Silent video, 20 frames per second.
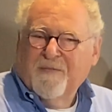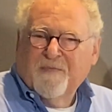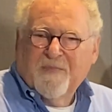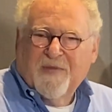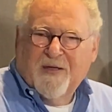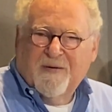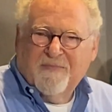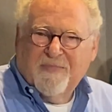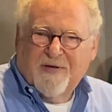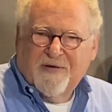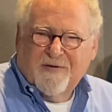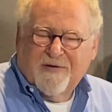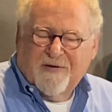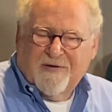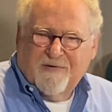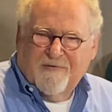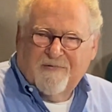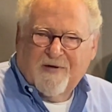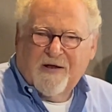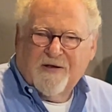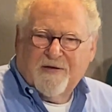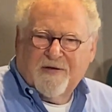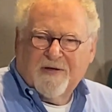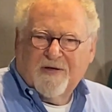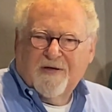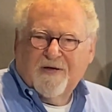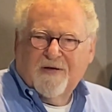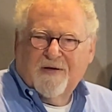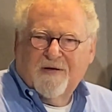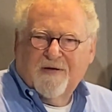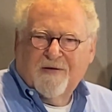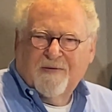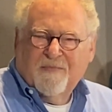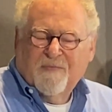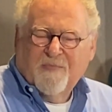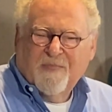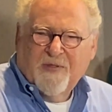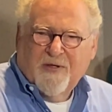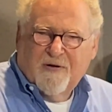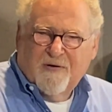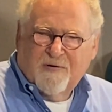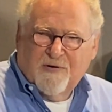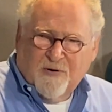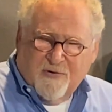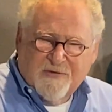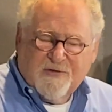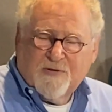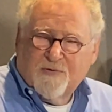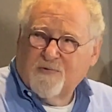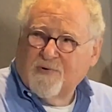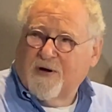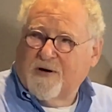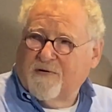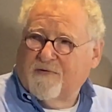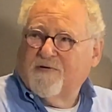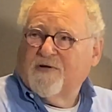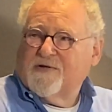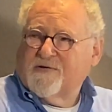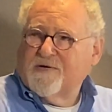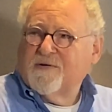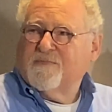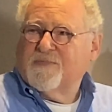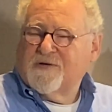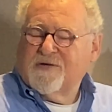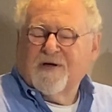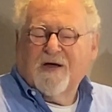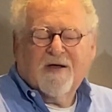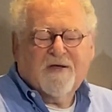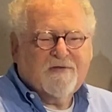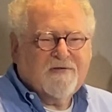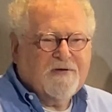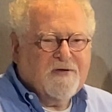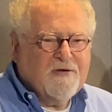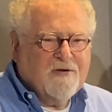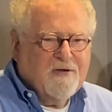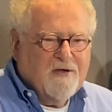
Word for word: im Weltkrieg 1914 bis 18.